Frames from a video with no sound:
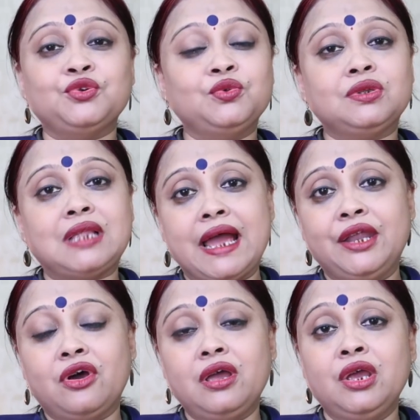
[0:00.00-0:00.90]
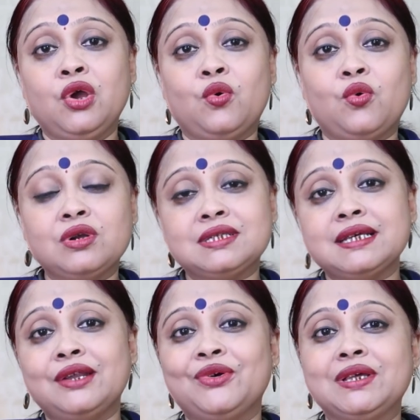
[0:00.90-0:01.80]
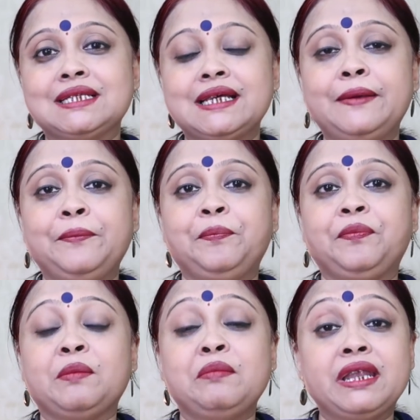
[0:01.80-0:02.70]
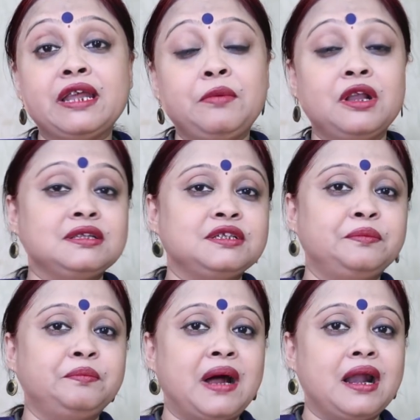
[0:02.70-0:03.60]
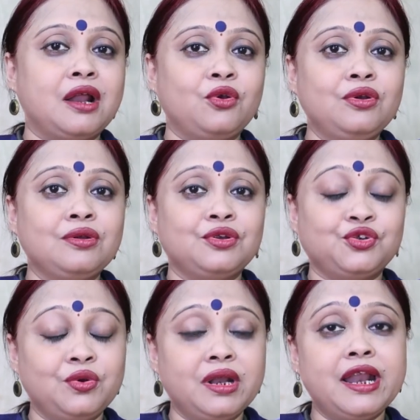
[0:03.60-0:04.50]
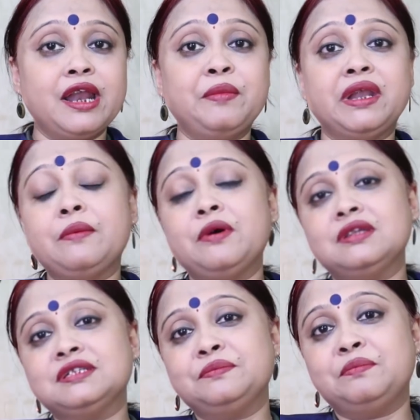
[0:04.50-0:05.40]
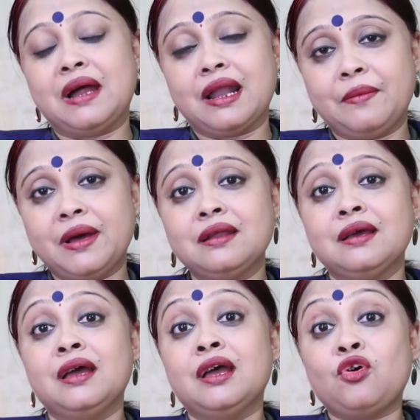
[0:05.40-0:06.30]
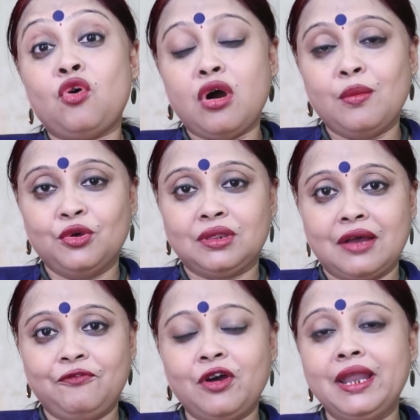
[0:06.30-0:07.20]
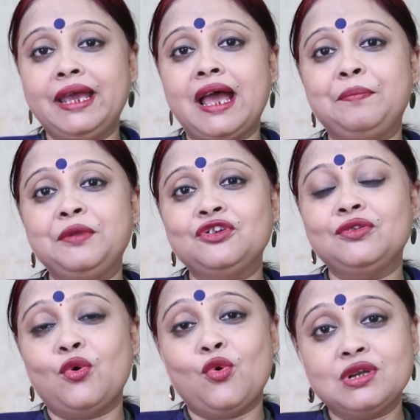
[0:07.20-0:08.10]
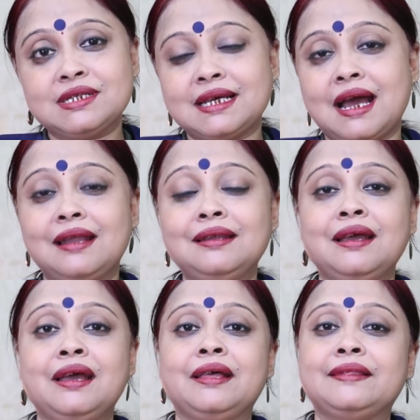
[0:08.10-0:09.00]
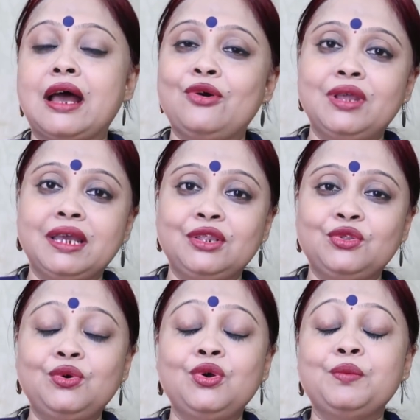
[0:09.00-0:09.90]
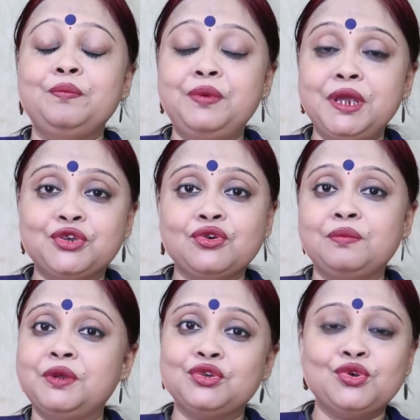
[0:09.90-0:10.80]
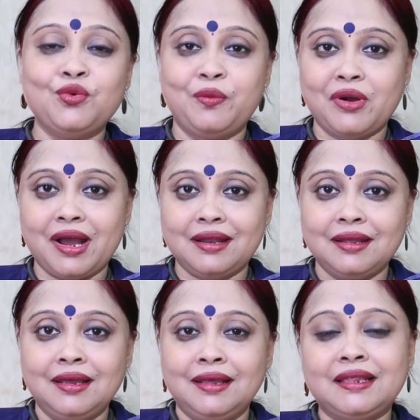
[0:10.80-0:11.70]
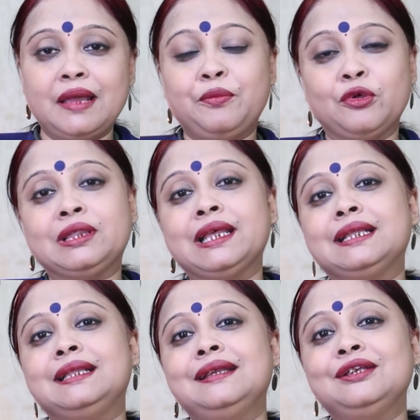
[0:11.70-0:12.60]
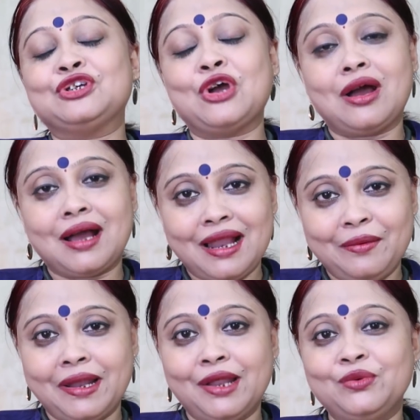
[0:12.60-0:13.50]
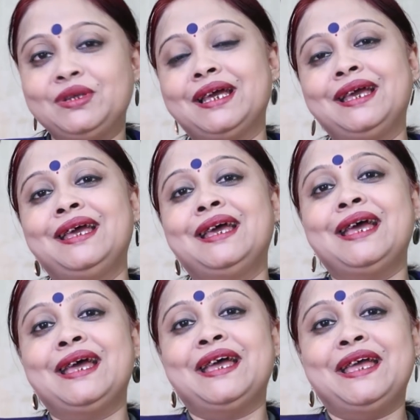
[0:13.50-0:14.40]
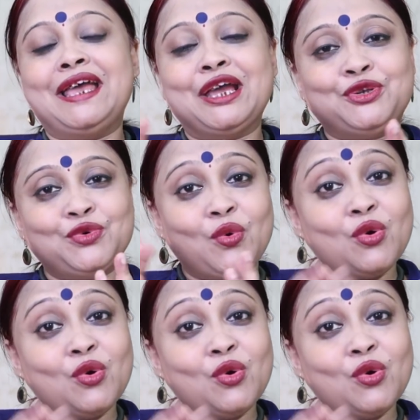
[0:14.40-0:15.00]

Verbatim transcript: শুধু তাই নয় ওটসে রয়েছে মেটাবলিজম বাড়ানোর শরীরের মেটাবলিজম বাড়াবার ক্ষমতা ফলে আপনি যদি ওটস খান তাহলে কিন্তু ভীষণ ভীষণ উপকার তাই প্রত্যেক দিন সকালবেলা উঠে একটু